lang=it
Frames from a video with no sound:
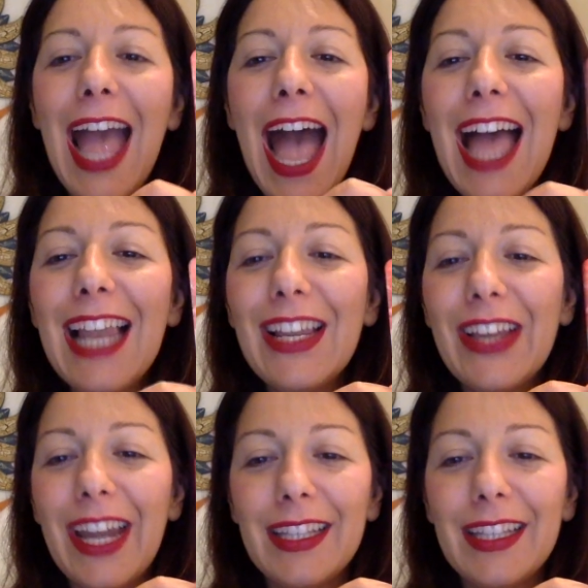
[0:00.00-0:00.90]

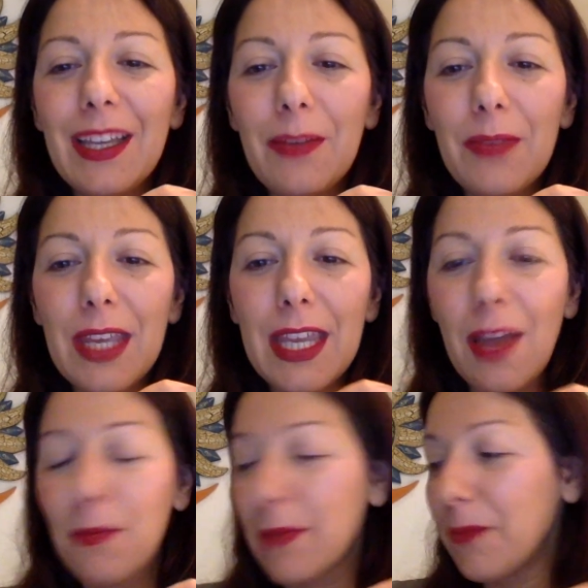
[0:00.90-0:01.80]
allora, De
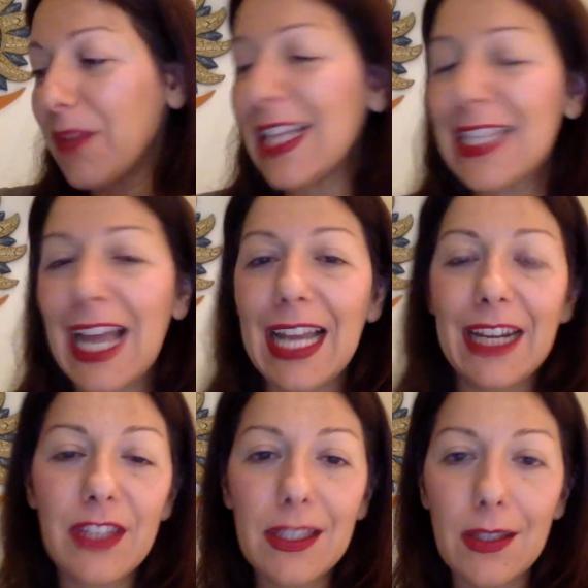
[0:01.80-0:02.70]
Miriam, la sacra
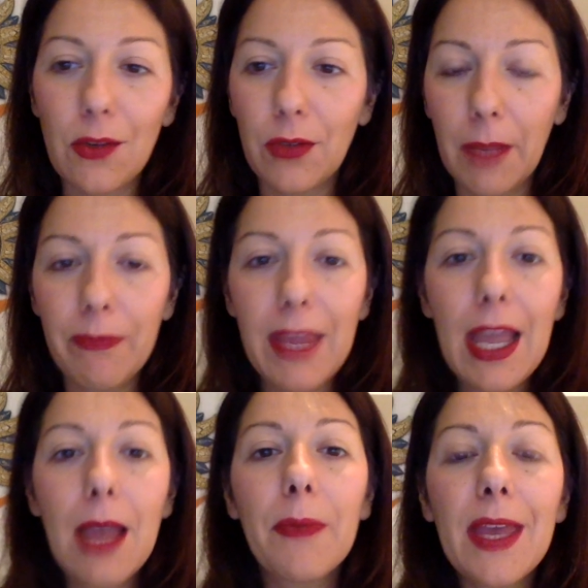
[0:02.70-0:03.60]
visione.
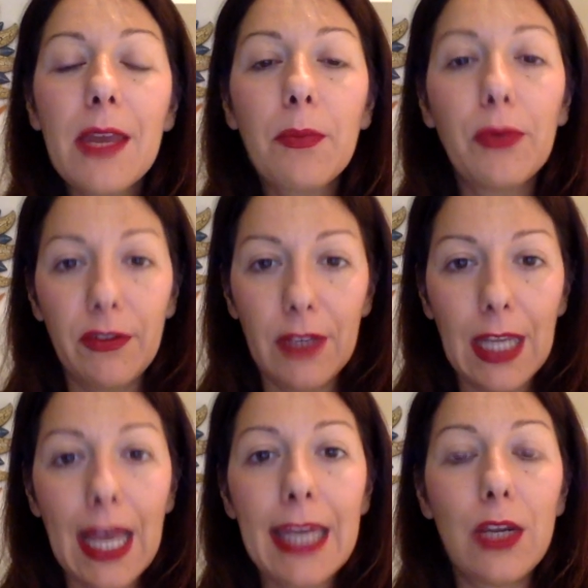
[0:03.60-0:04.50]
Per
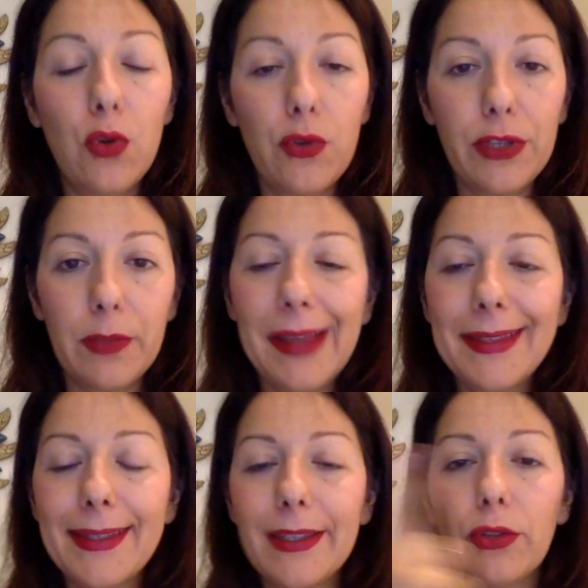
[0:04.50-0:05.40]
purificare lo
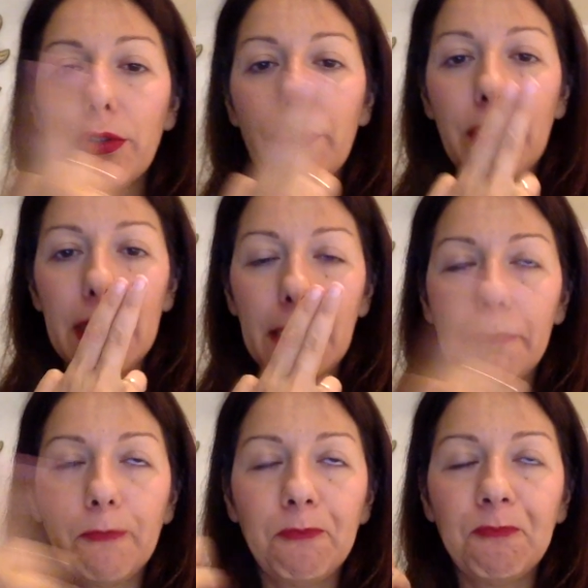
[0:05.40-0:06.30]
spazio
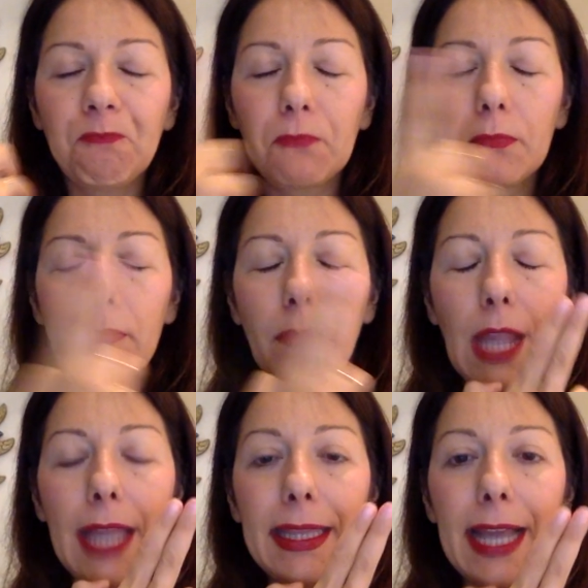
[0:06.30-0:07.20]
dovete
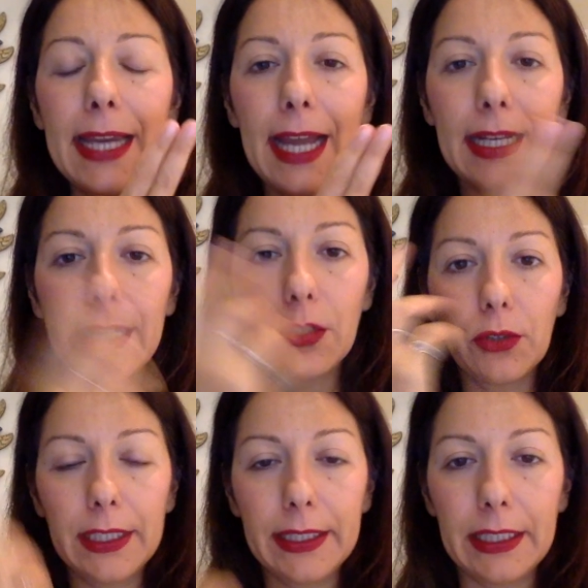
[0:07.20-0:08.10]
andare anche
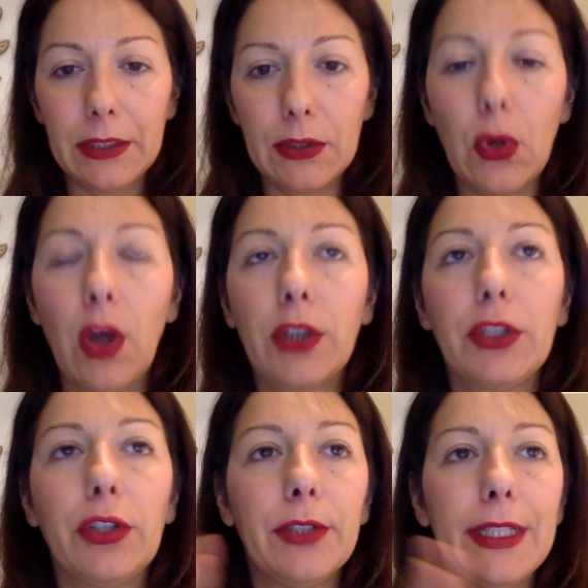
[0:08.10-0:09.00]
il terzo
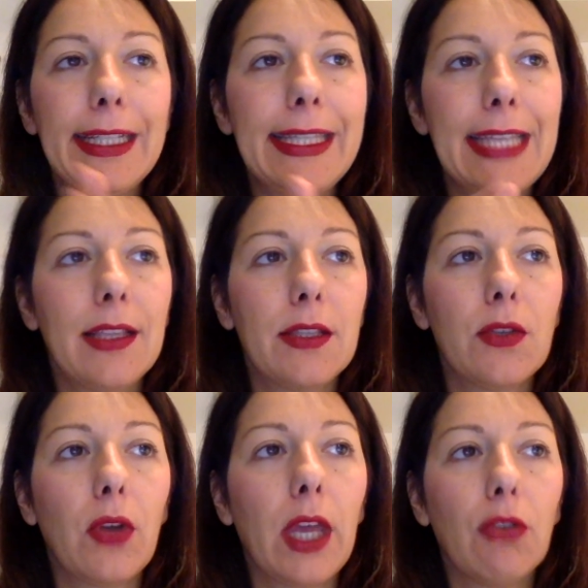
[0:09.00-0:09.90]
occhio, nel
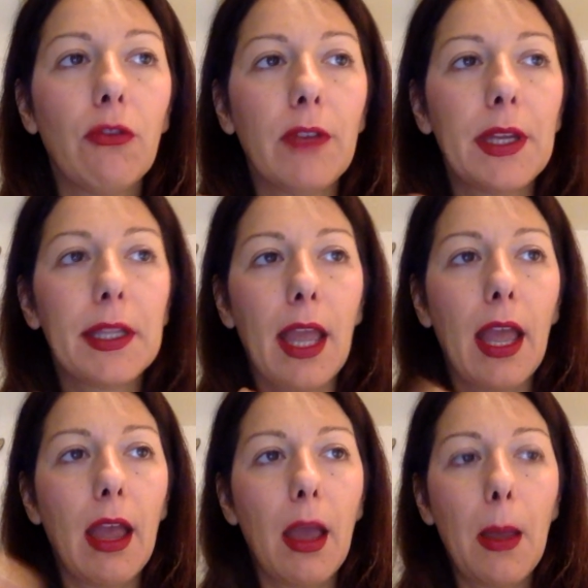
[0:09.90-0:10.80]
senso che dovete
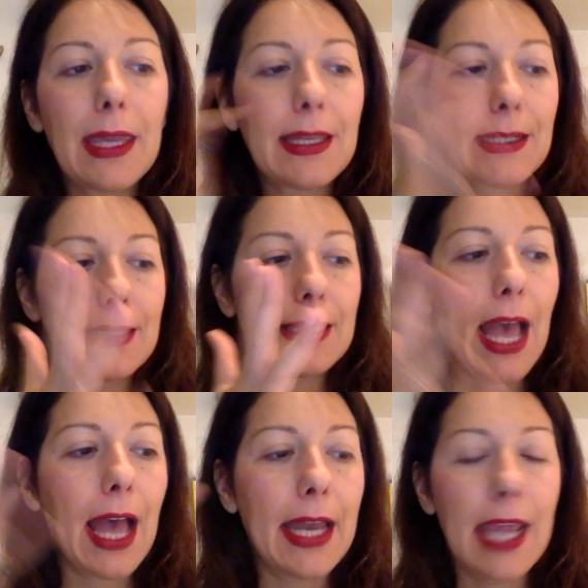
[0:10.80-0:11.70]

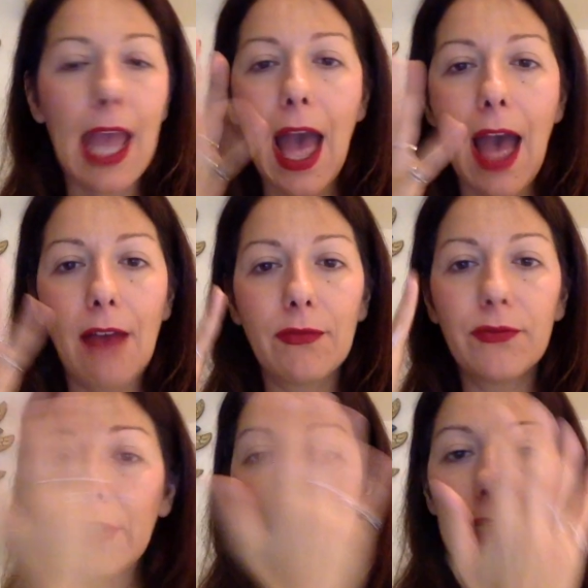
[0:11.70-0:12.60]
iniziare a
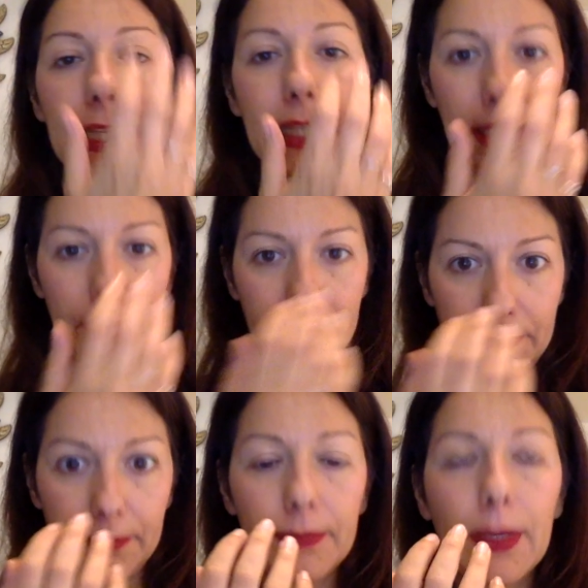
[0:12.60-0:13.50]
vedere,
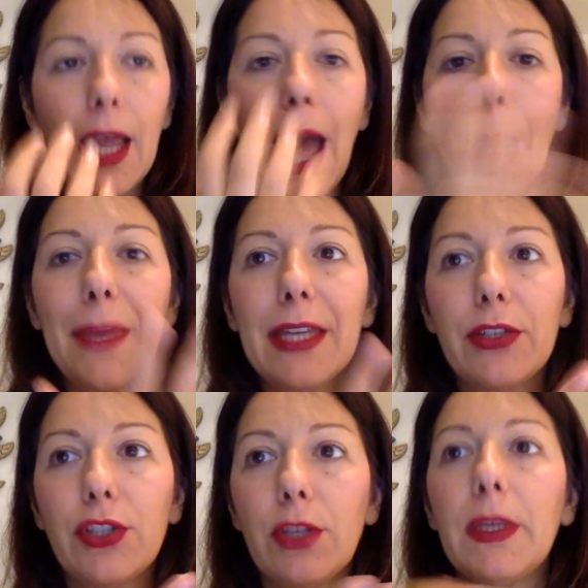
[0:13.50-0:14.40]
mm, a
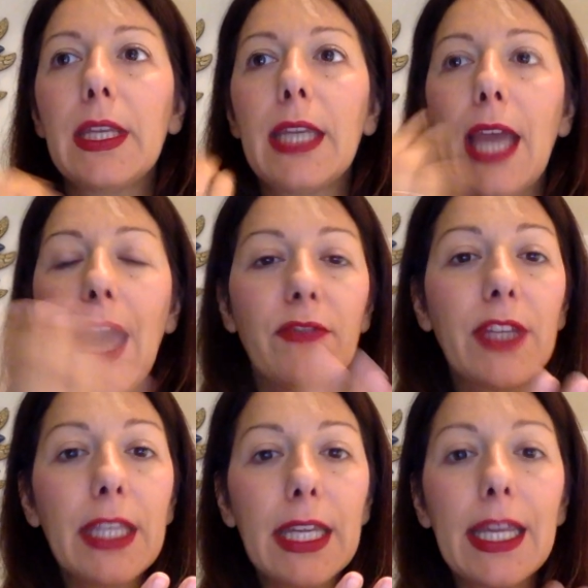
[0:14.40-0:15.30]
percepire, a
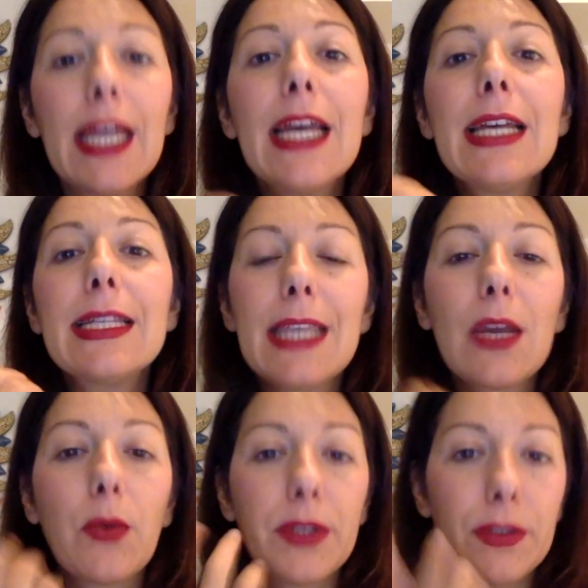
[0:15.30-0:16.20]
vedere
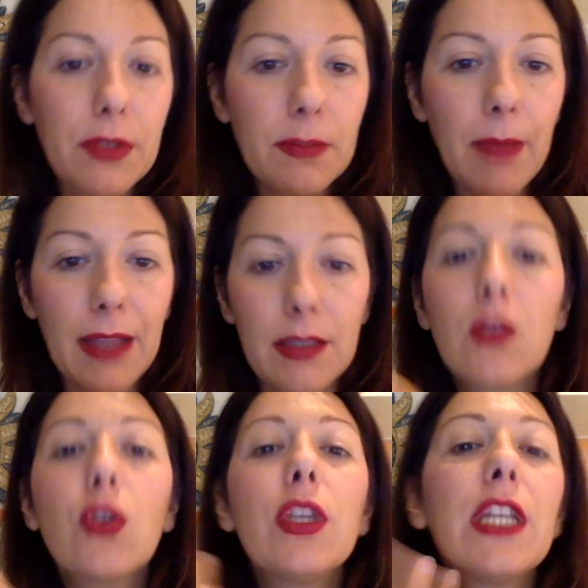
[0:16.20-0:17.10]
se questo
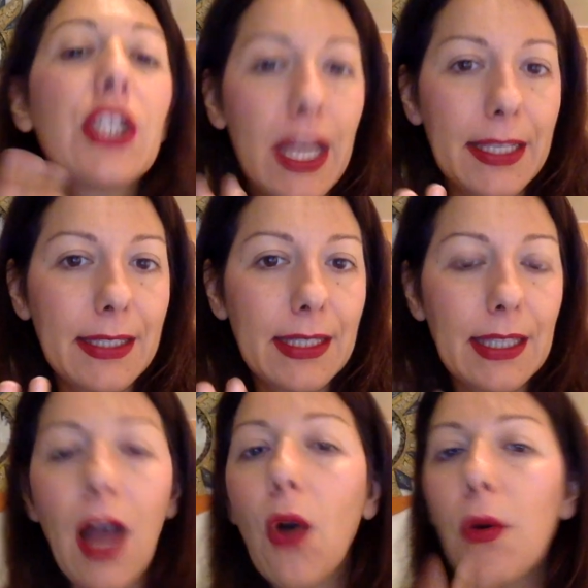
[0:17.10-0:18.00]
spazio
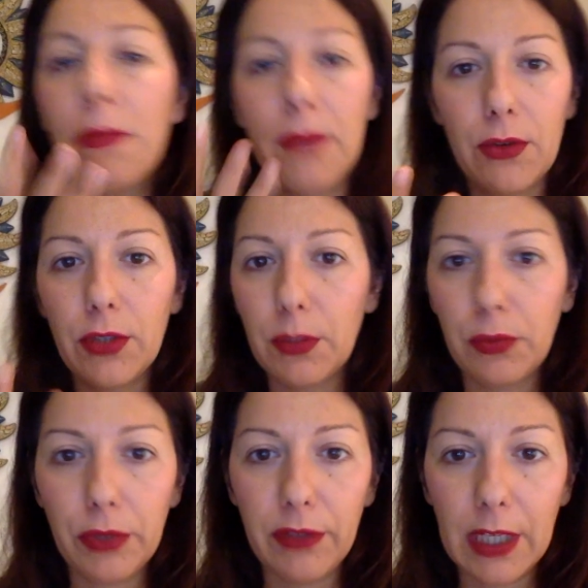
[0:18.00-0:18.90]
necessita o meno di
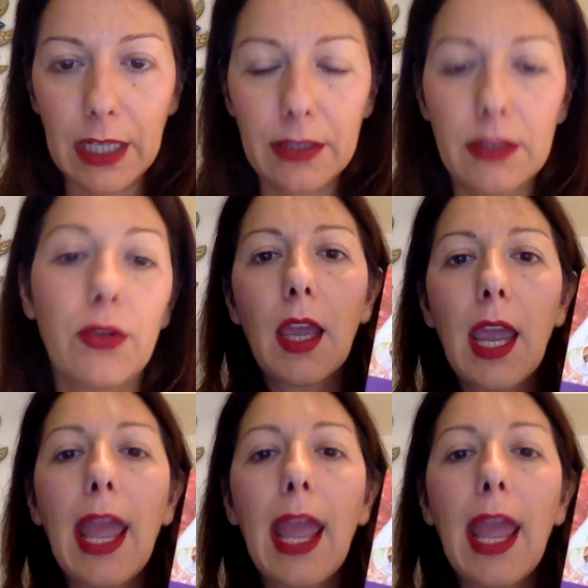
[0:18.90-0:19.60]
purificazione.